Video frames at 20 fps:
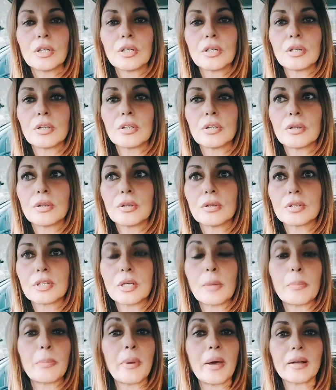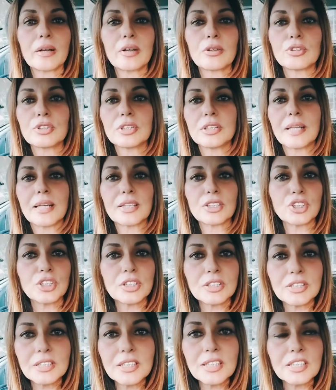eh, che parlano di
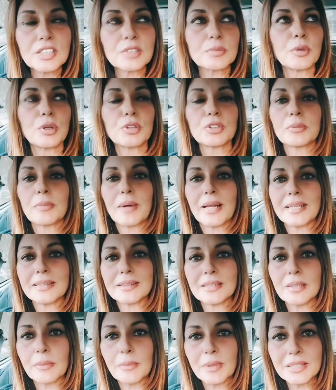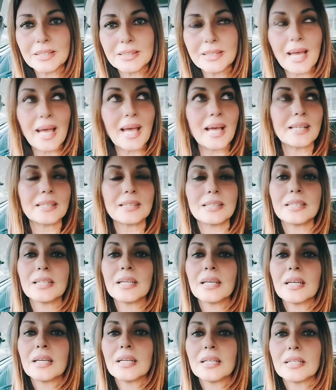narcisismo, di malattie mentali
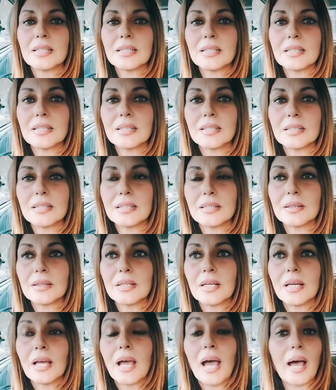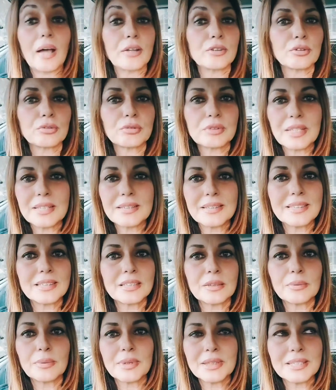e hanno
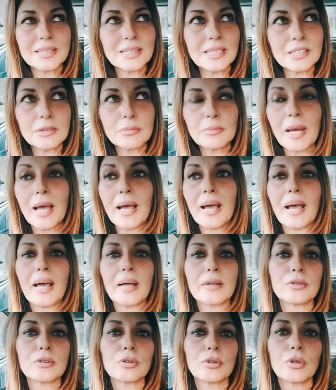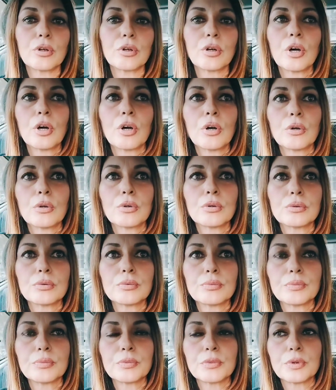tantissime stigma, hanno
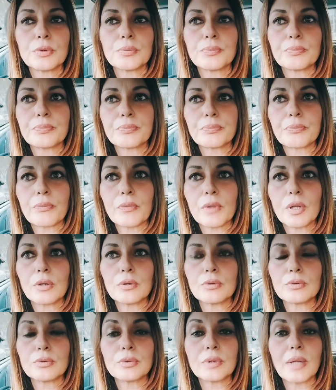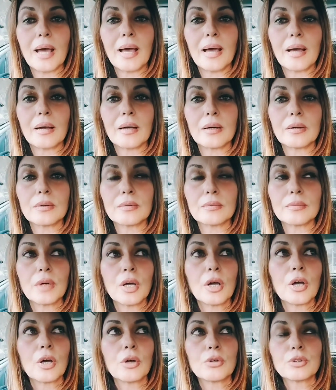un, um, una,
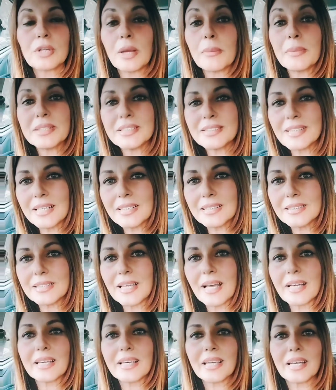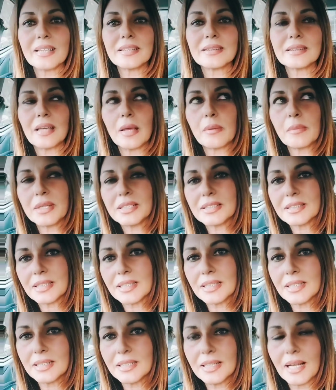una, mentalità gretta e
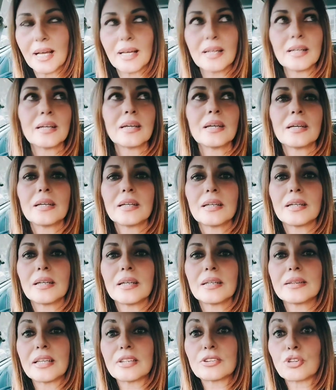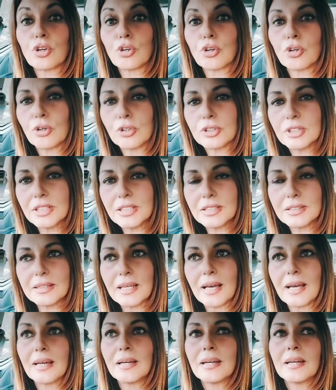meschina, eh, da
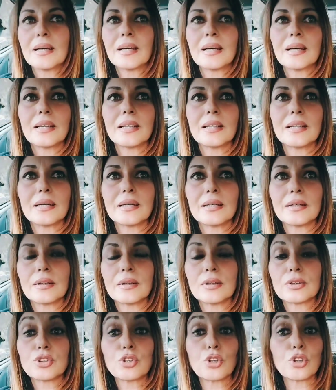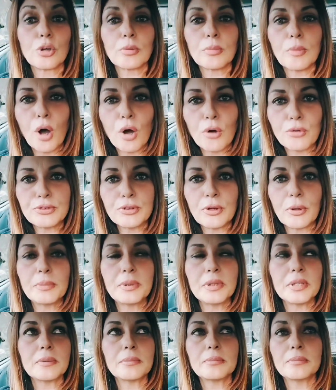troglodita, eh, sono
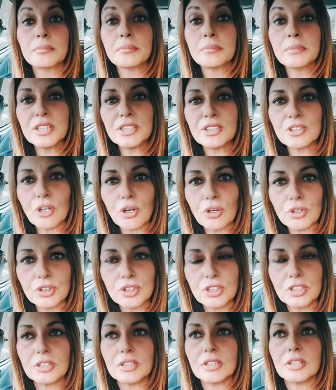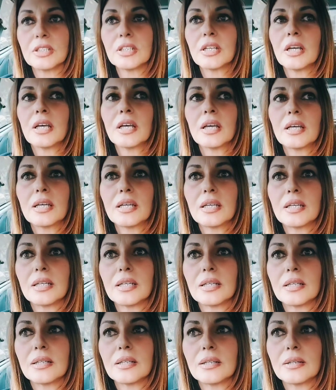omofobi, misogini
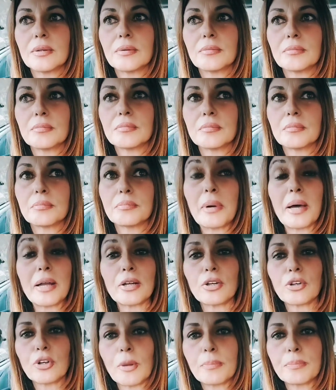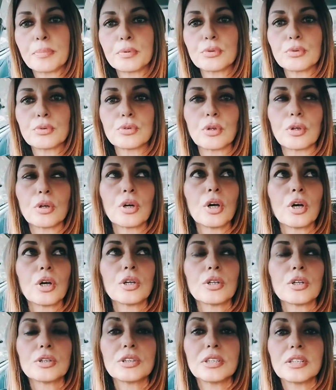e mm, parlano appunto
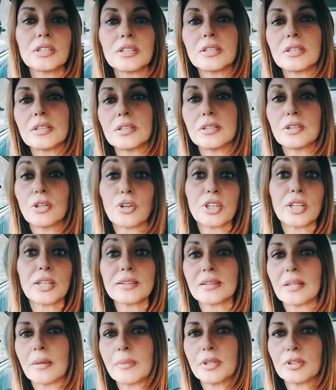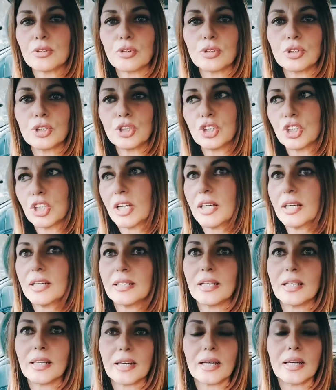di, di, orientamento di
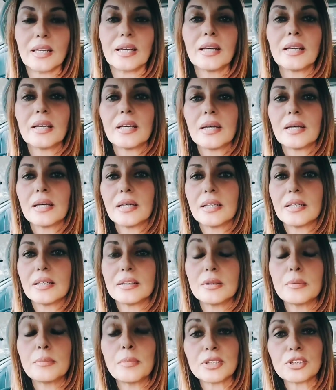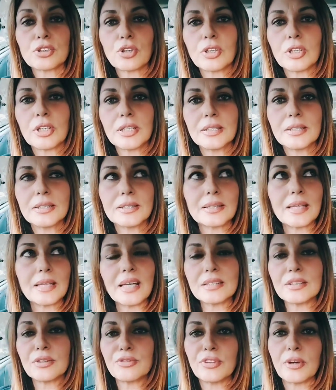genere, eh, di
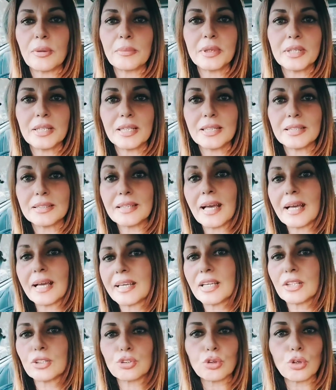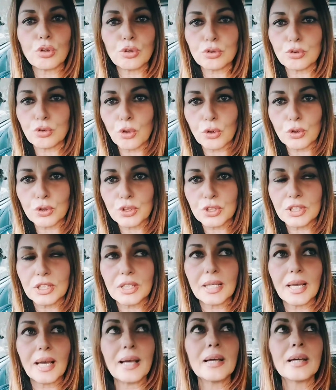mascolinità, di femminilità che è solo
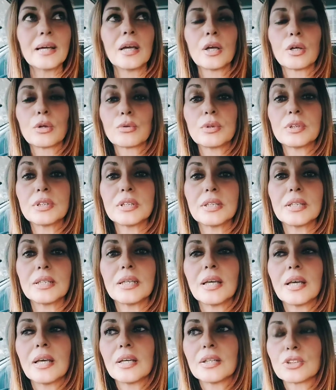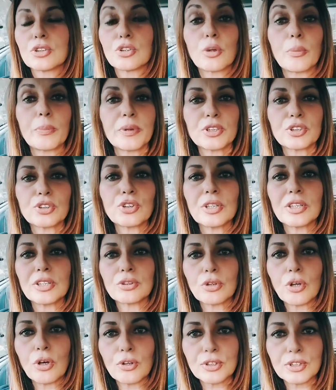tossica, quindi sono
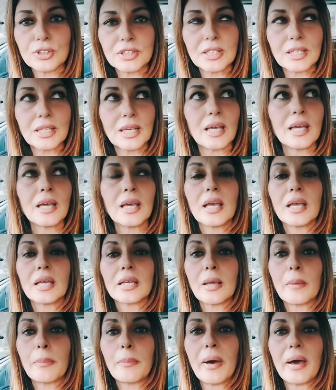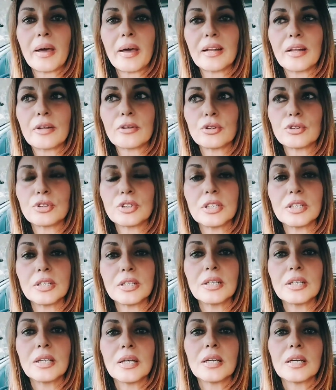persone tossiche che parlano
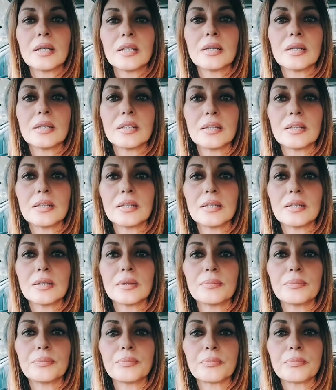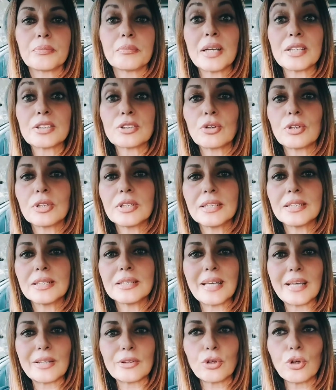di ehm,
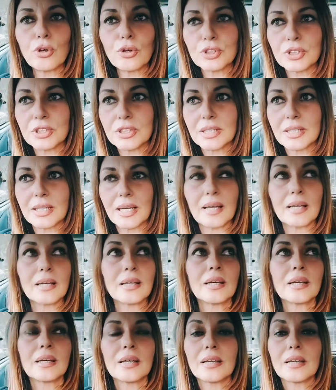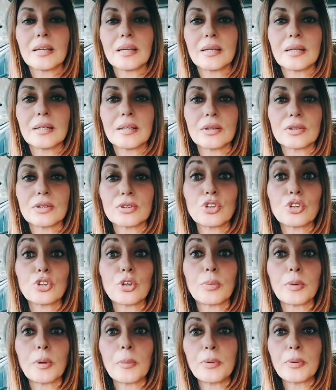mascolinità tossica, eh,
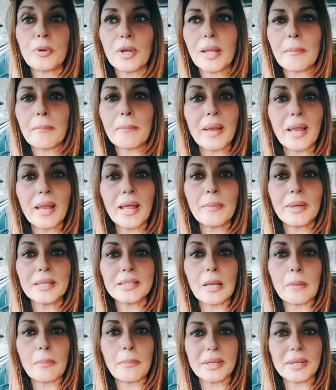sono proprio l'emblema del